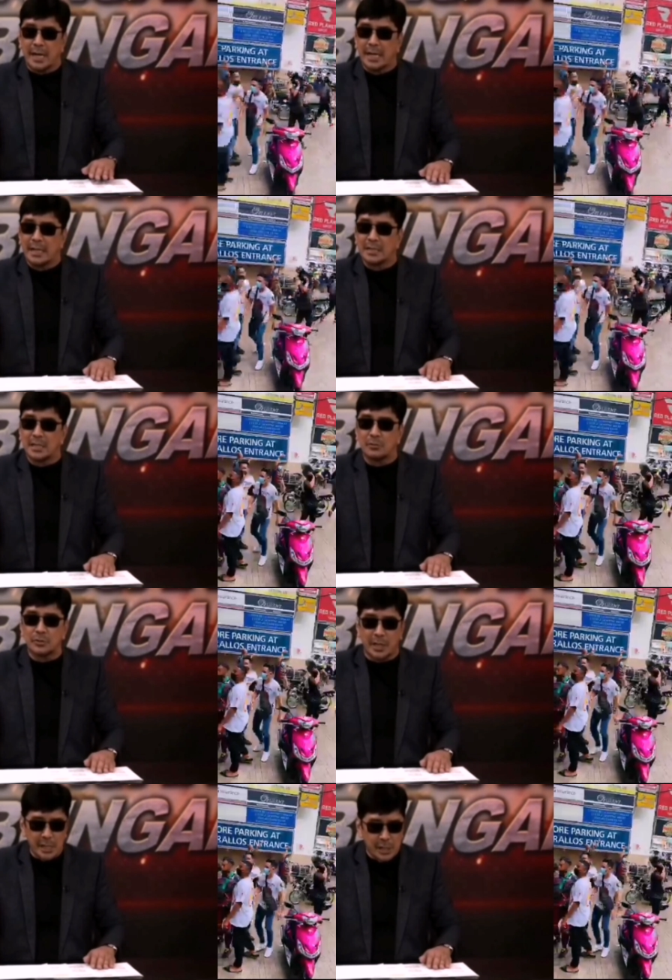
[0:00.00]
pero dahil nandito
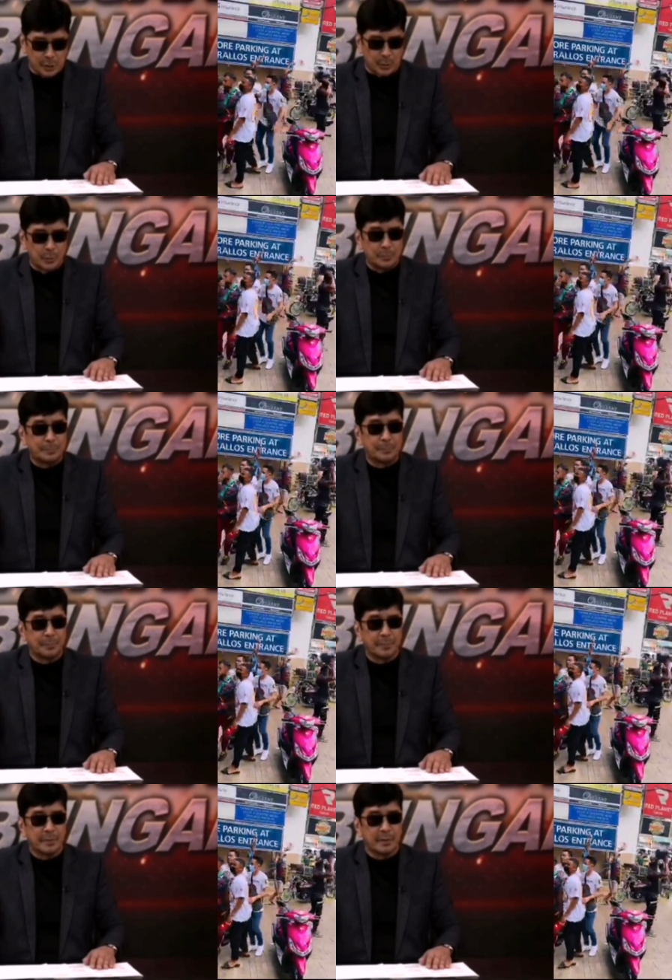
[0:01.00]
sa issue,
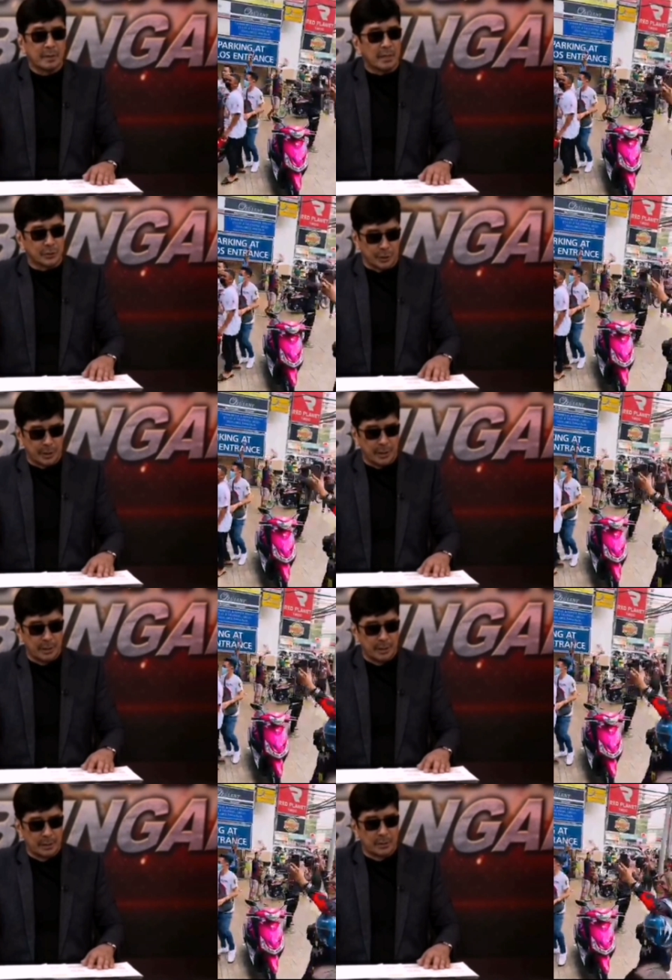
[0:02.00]
kasi
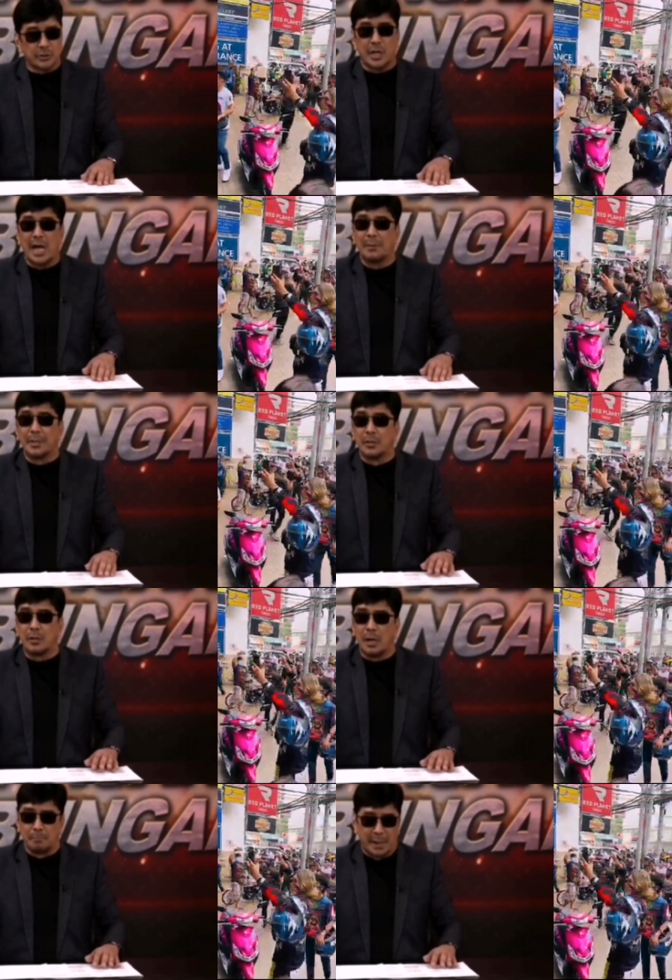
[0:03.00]
sa amin
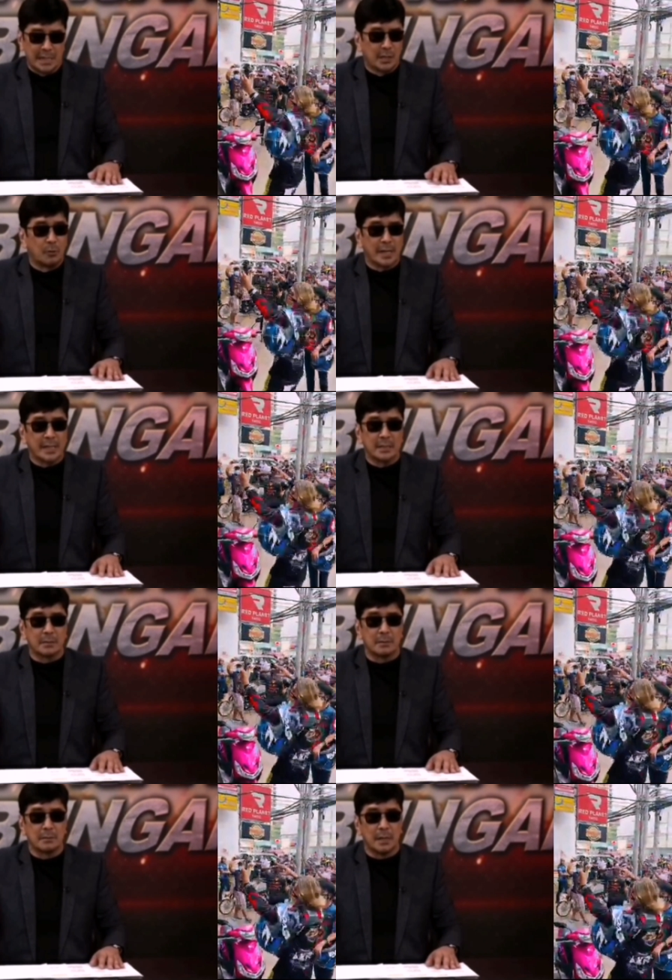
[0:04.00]
ho, ang panawagan
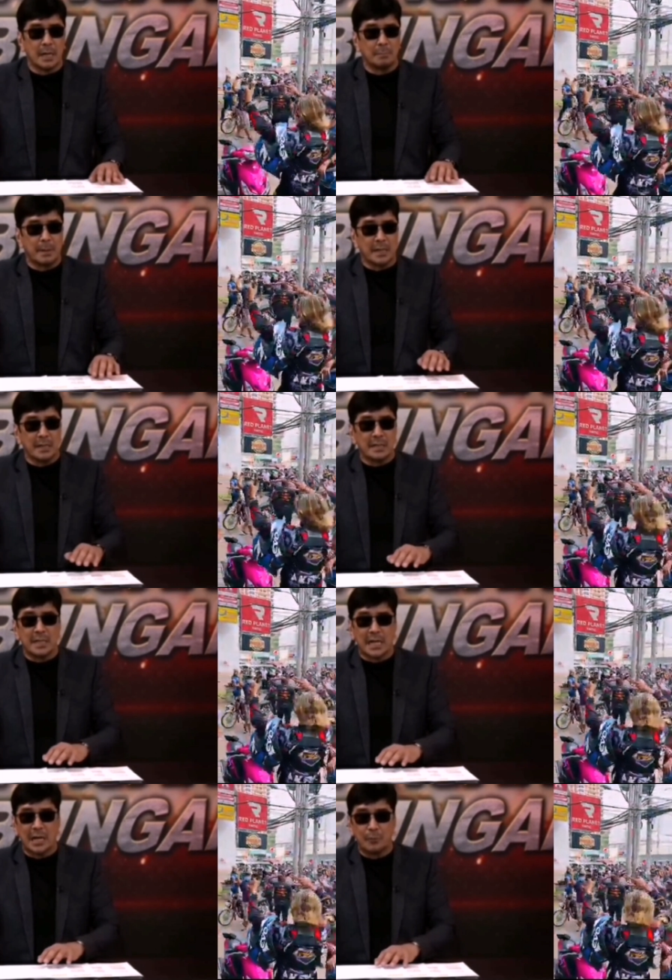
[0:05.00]
ko ay para
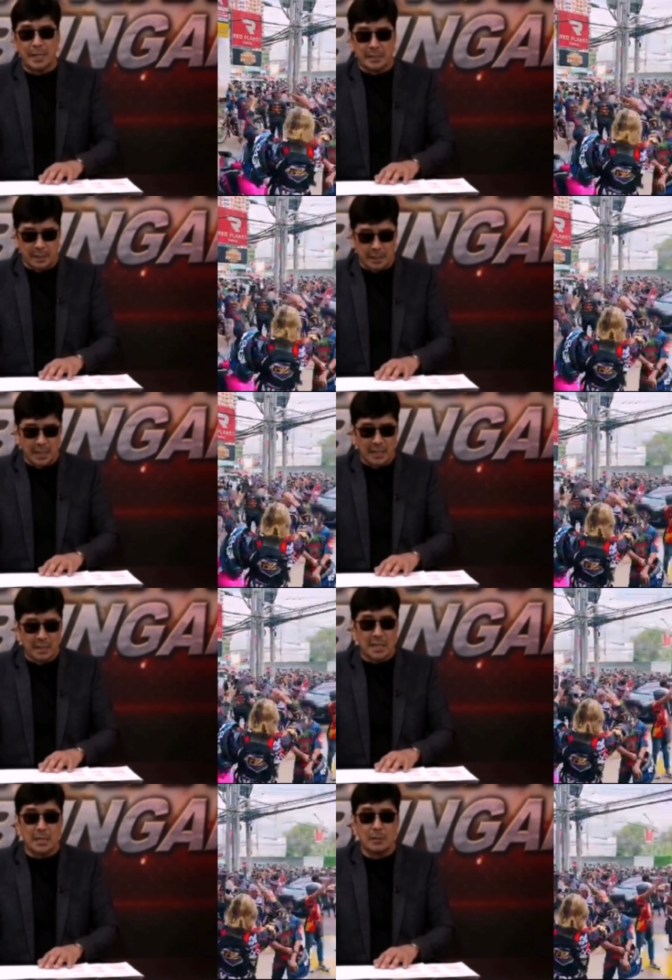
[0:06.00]
linawin.
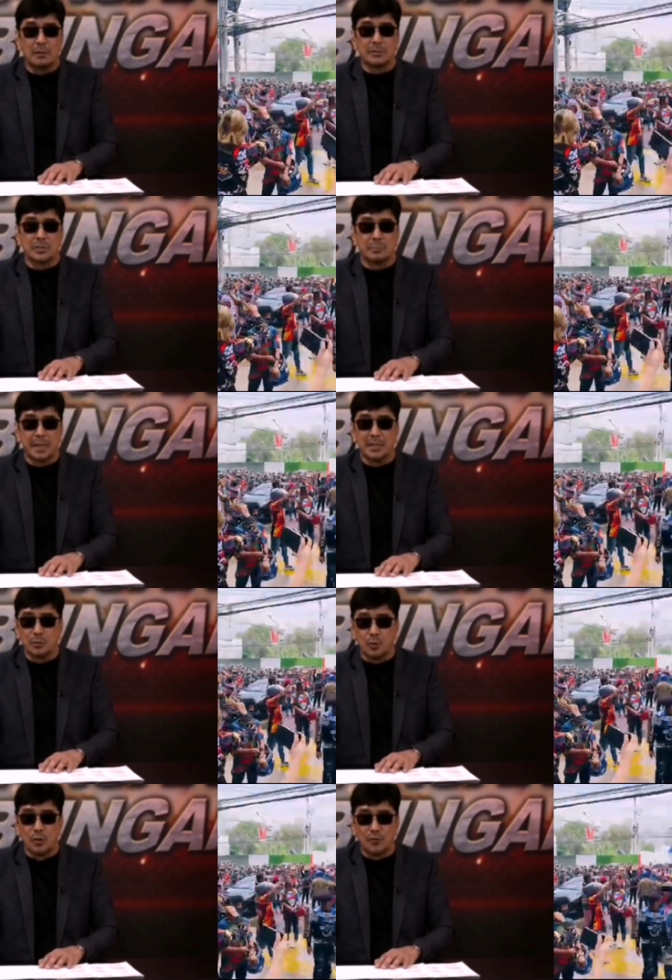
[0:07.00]
Hindi ho si
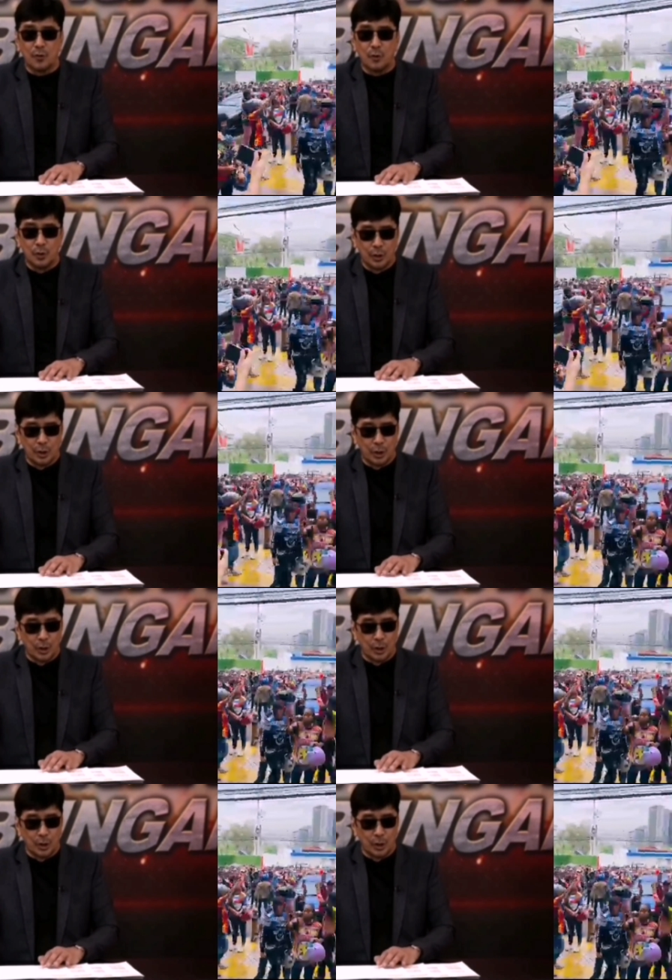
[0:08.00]
Ben Tulfo